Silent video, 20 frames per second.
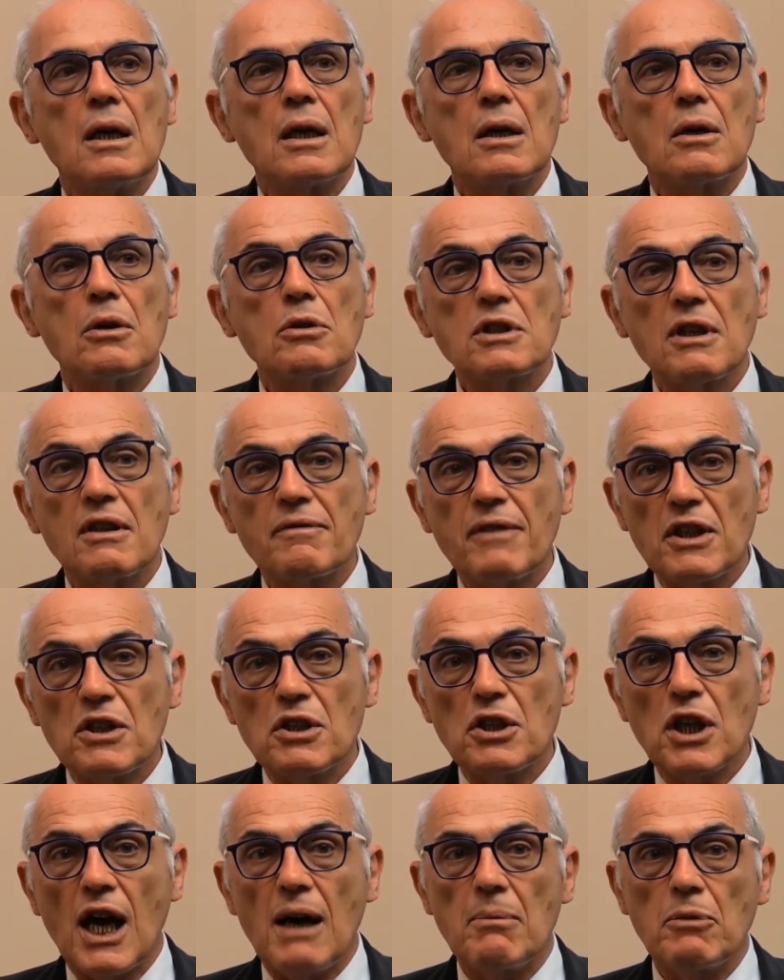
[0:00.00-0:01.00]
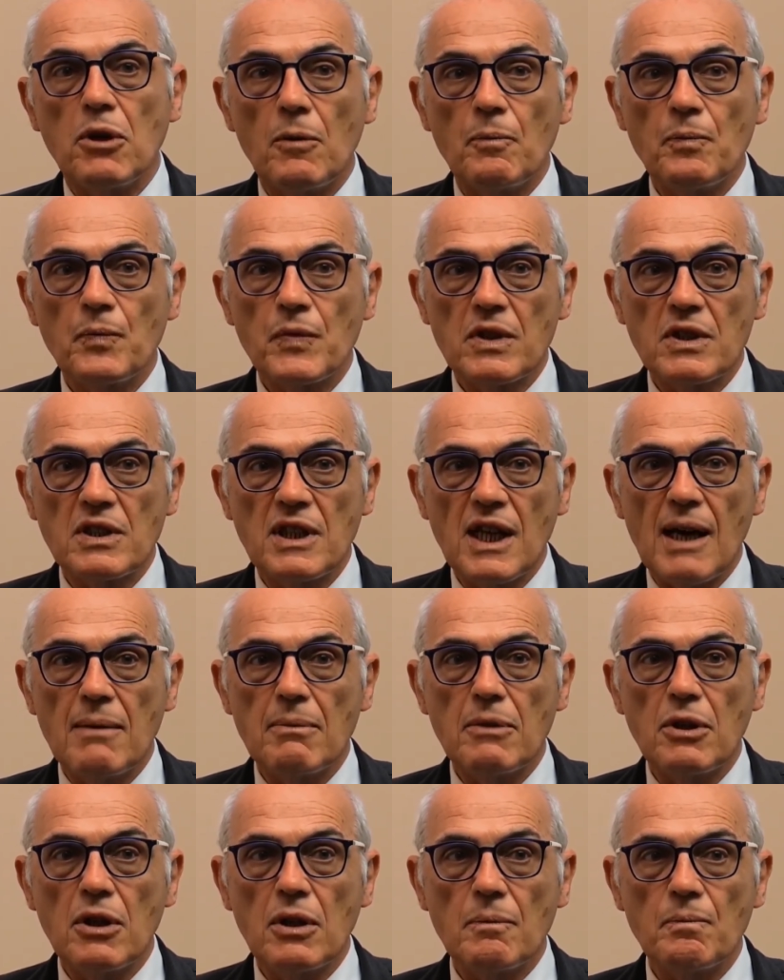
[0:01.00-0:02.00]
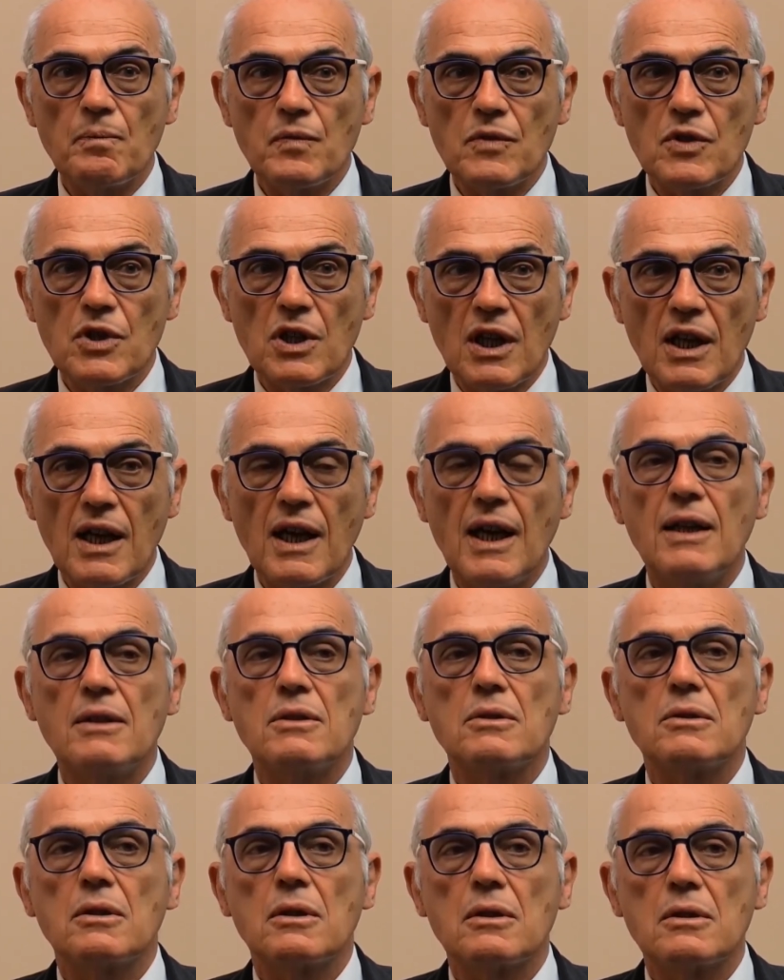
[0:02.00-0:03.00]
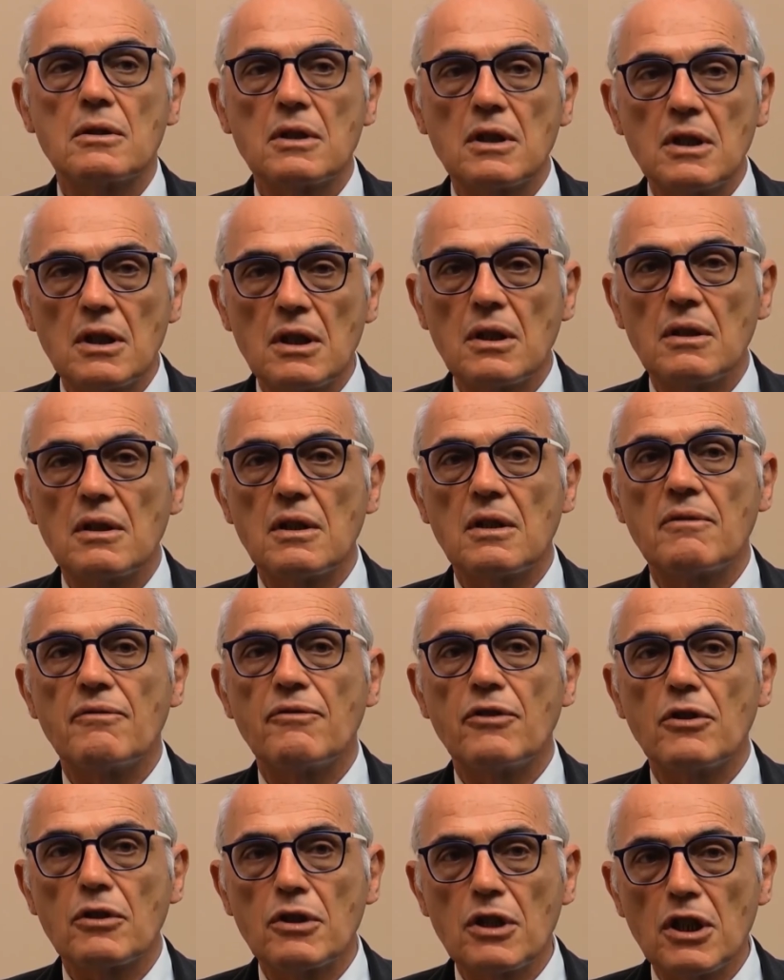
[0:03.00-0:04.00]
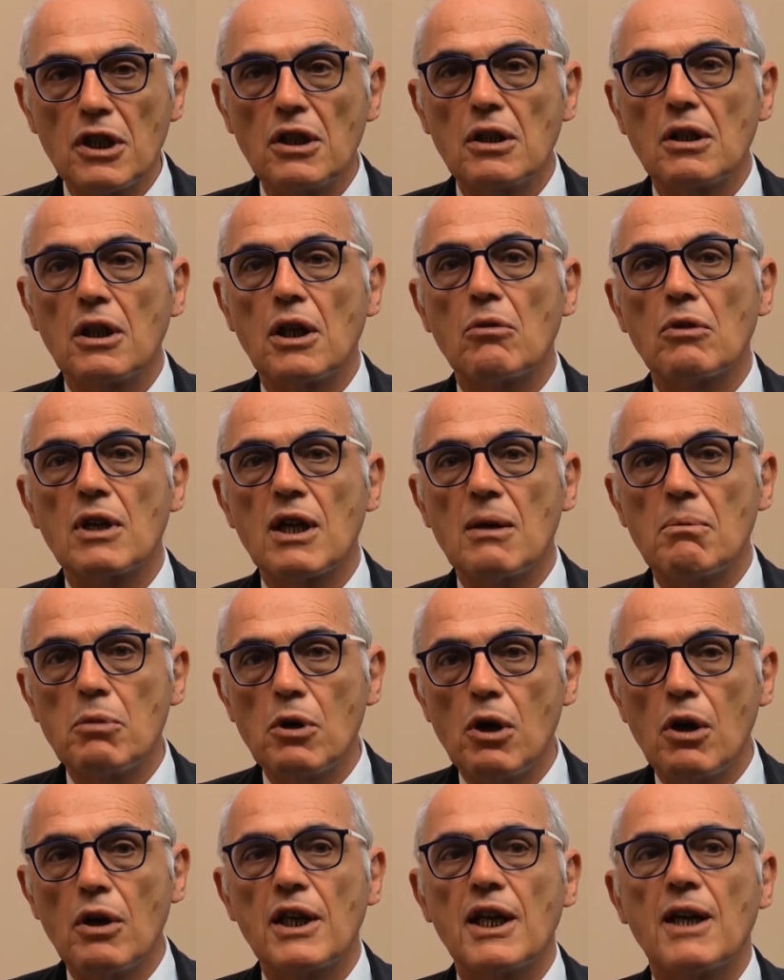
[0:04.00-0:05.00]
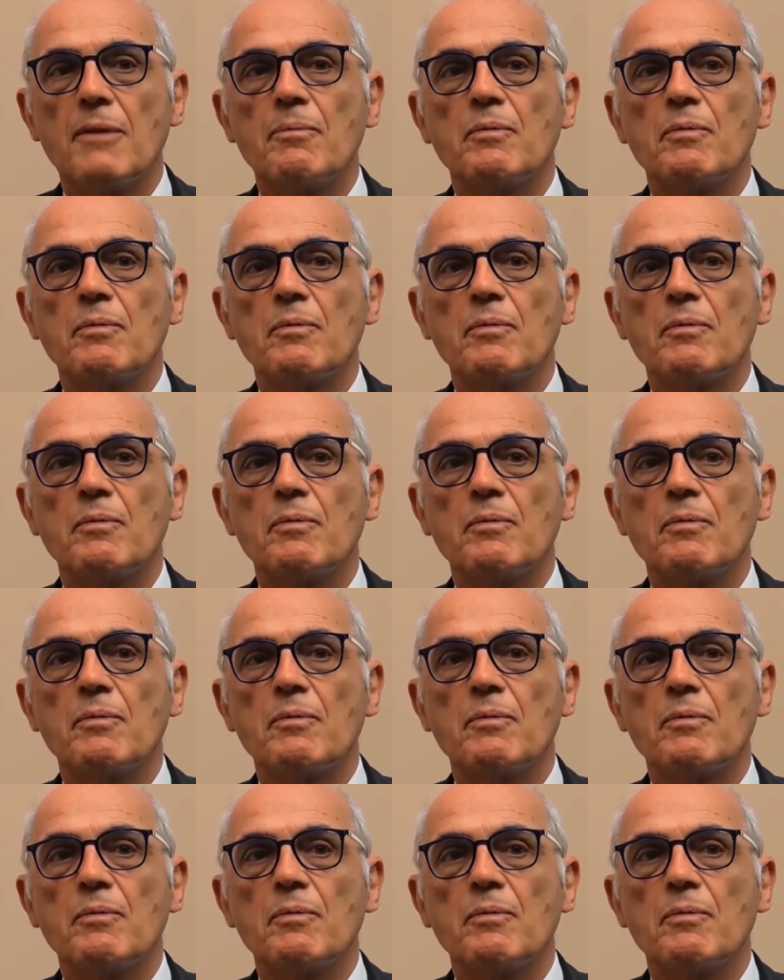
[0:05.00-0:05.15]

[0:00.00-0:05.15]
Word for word: Cosa facciamo? Stiamo cercando di fornire una buona